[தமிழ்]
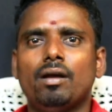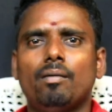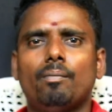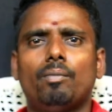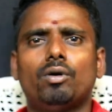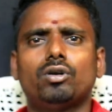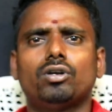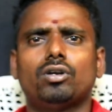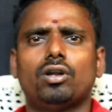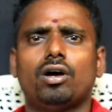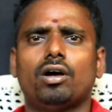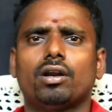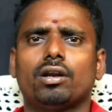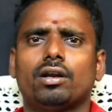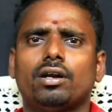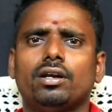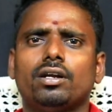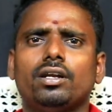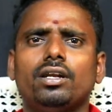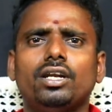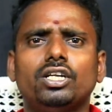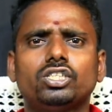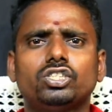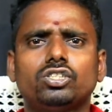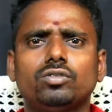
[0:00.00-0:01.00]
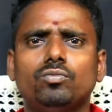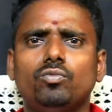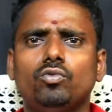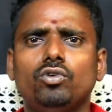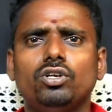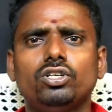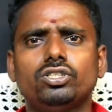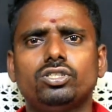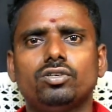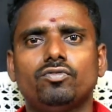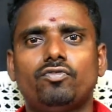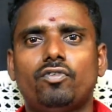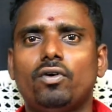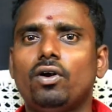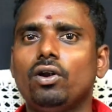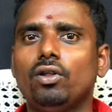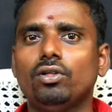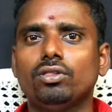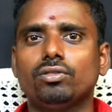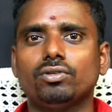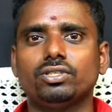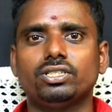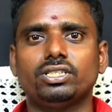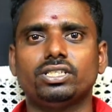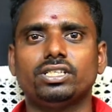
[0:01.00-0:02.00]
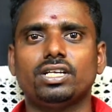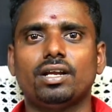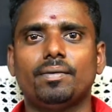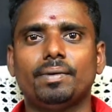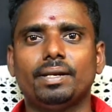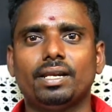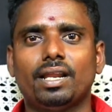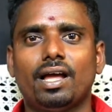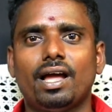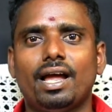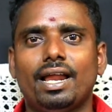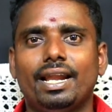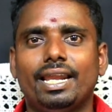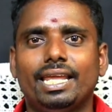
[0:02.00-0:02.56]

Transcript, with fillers: பட் நான் ரெண்டு லட்சம் மூணு லட்சம் ஃபாலோஸ் வச்சிருக்கேன் அப்படின்னா